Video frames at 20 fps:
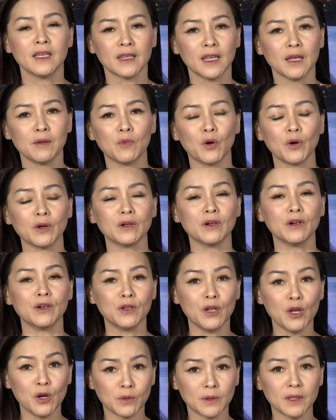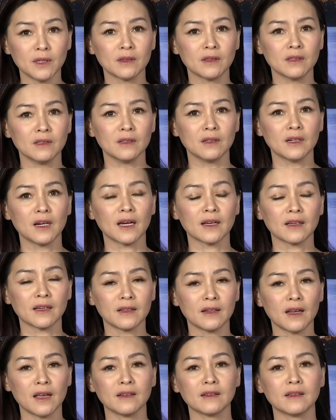thì mọi người đều tin tưởng là
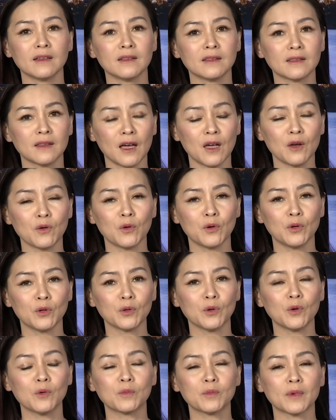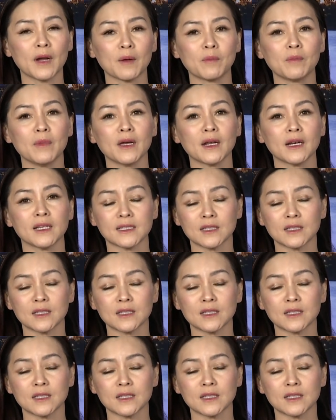nền kinh tế của nước Úc đặc biệt là